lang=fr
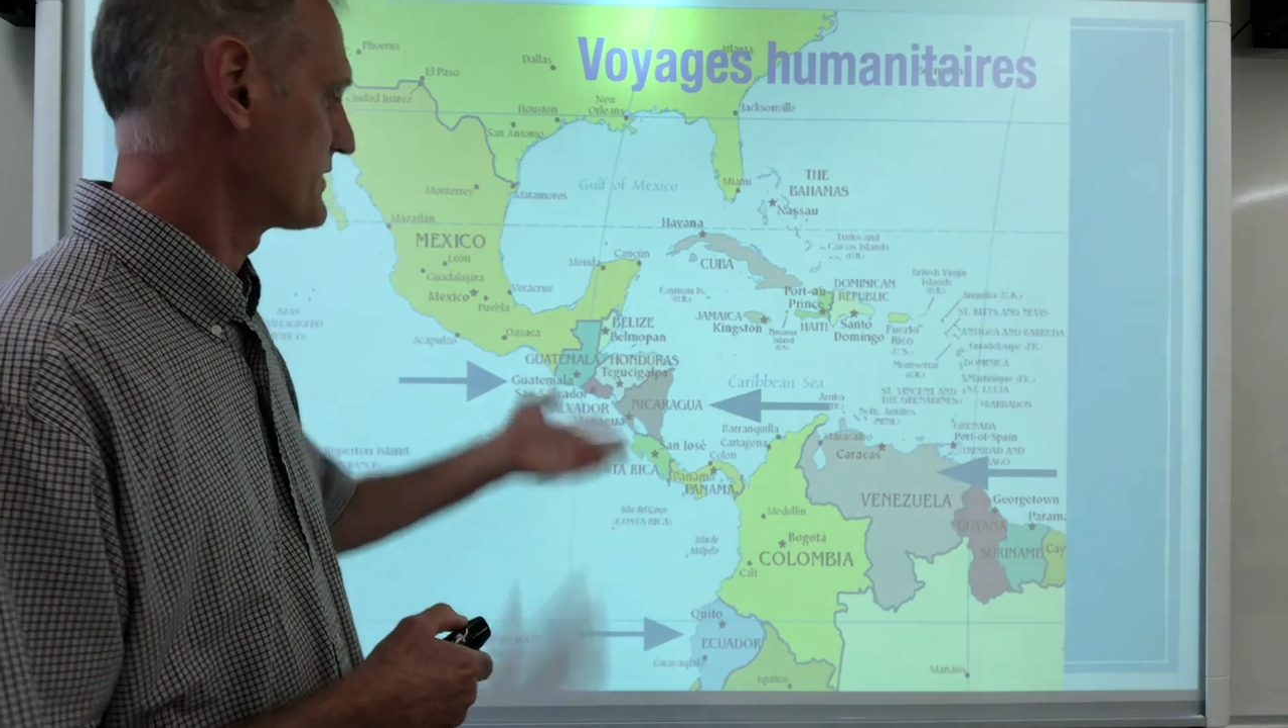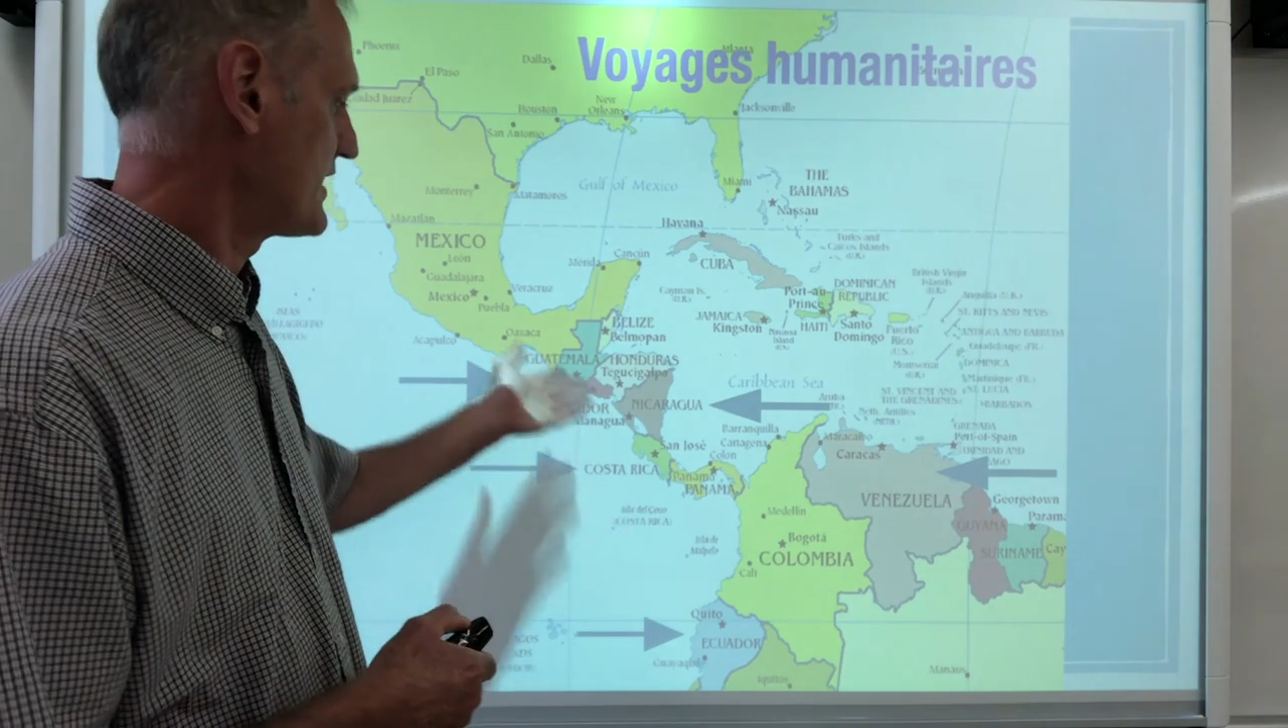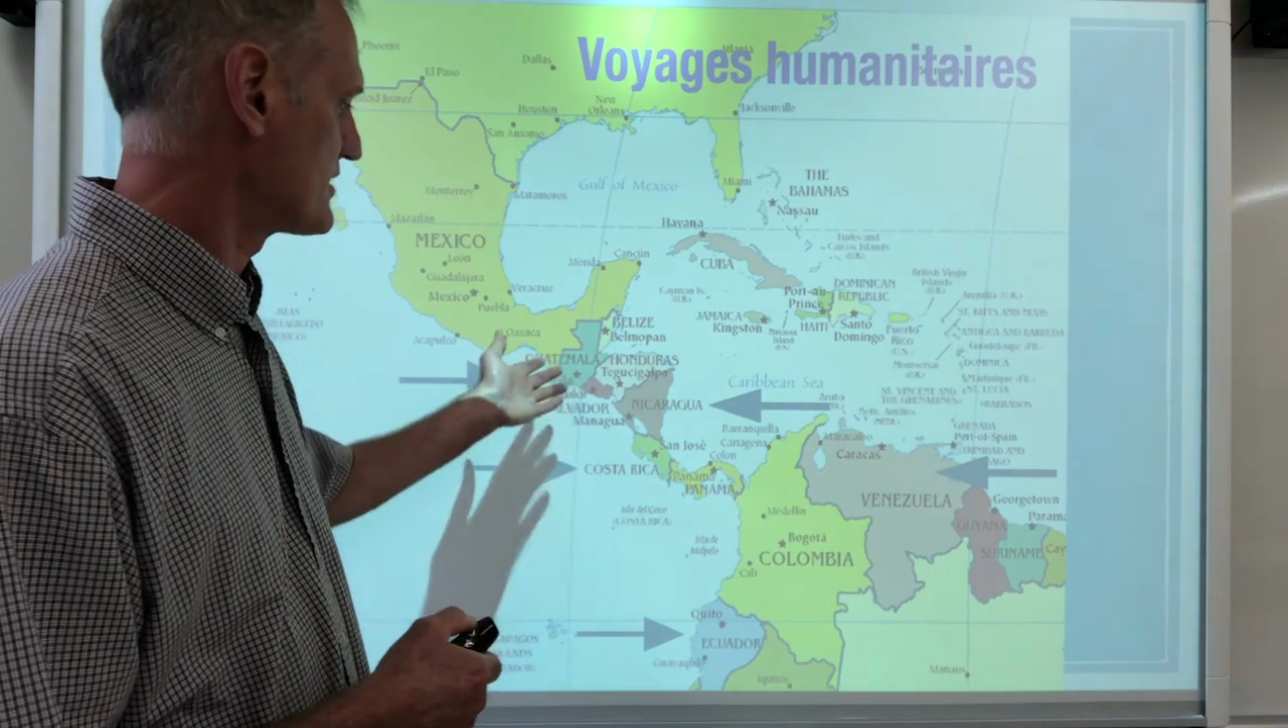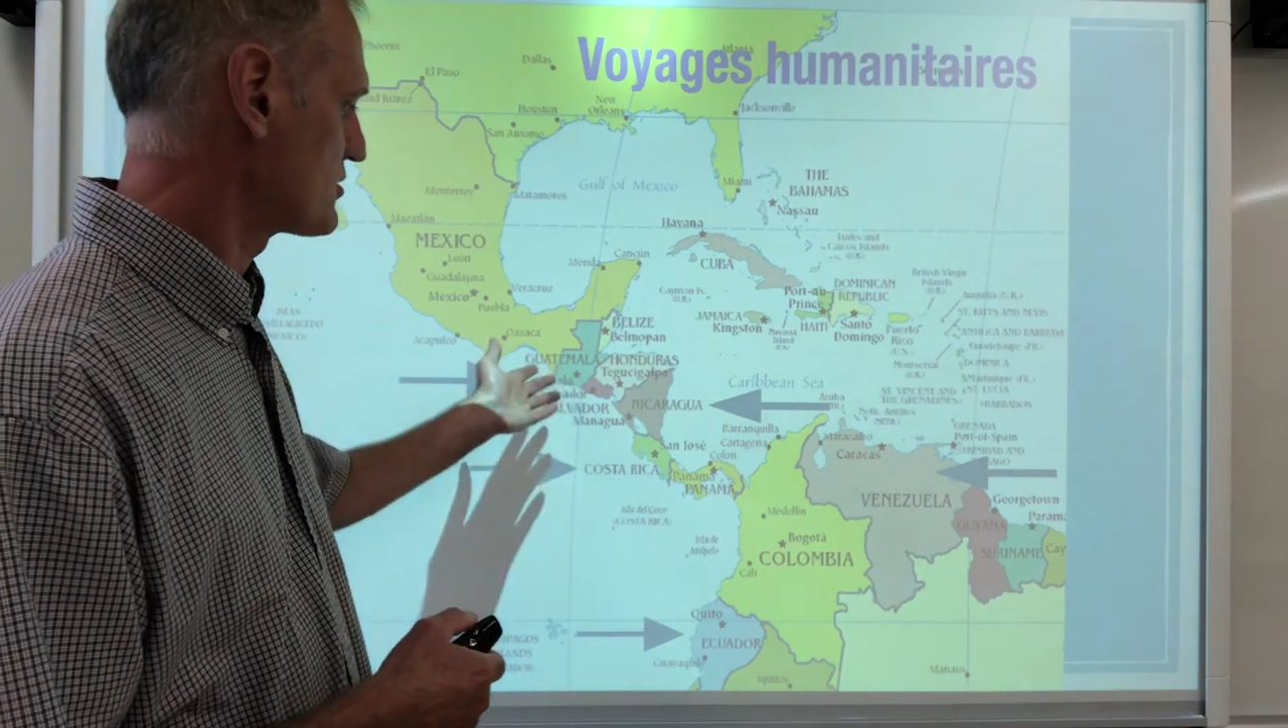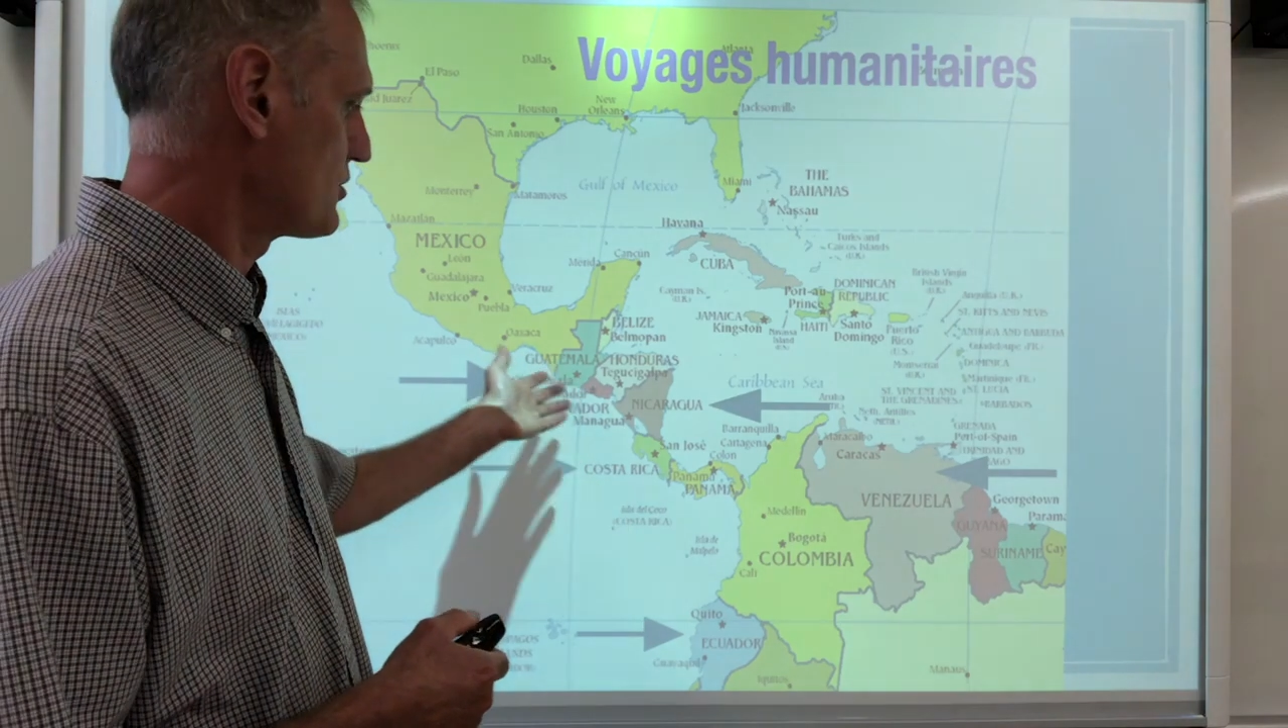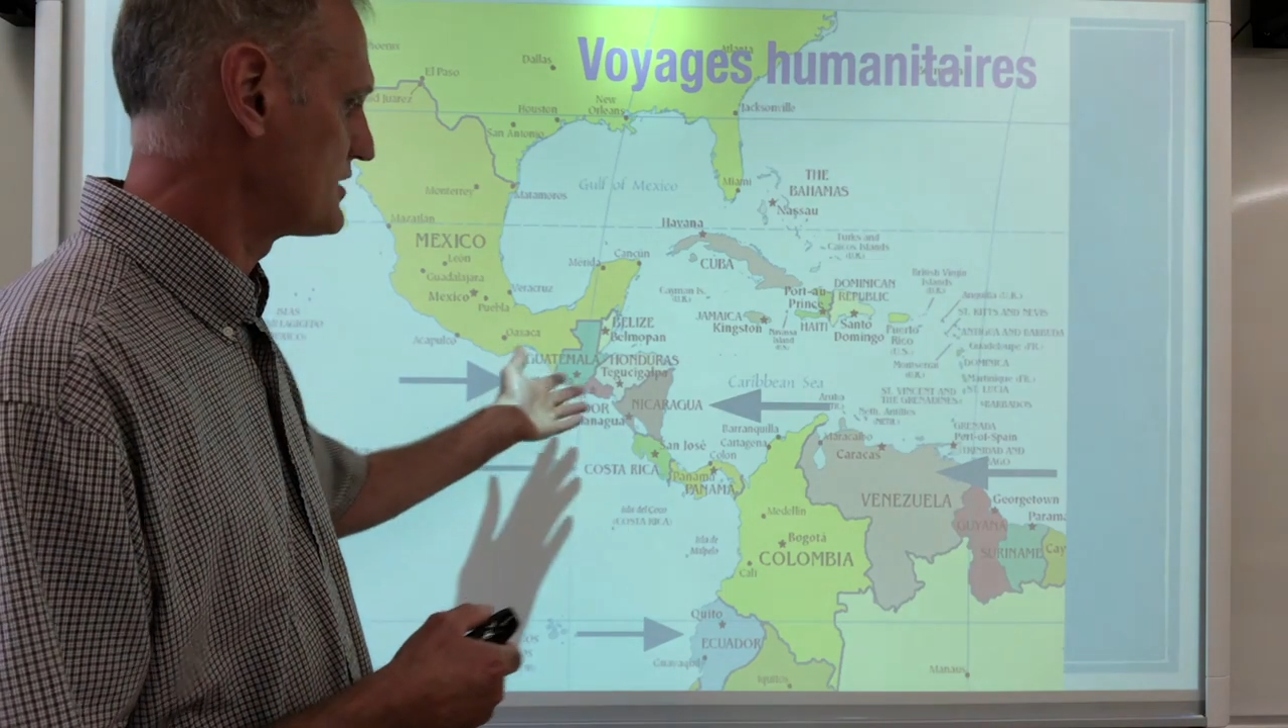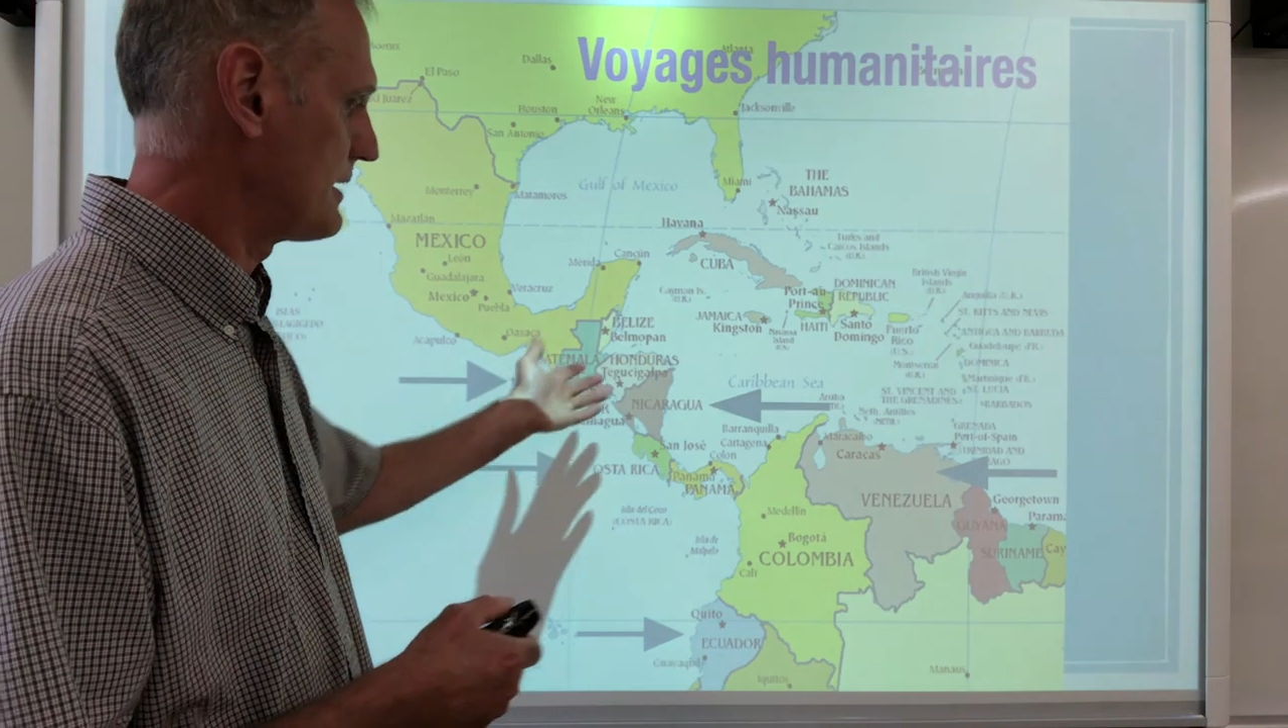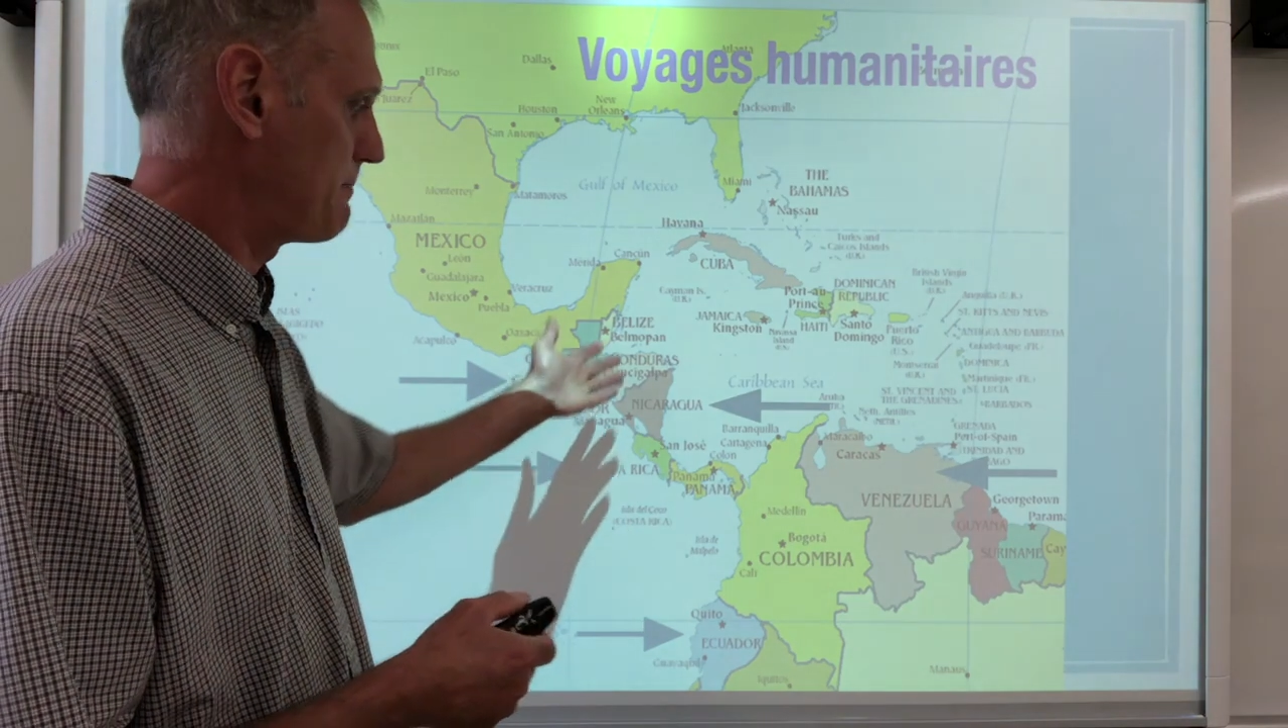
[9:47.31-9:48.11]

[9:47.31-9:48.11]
dans un des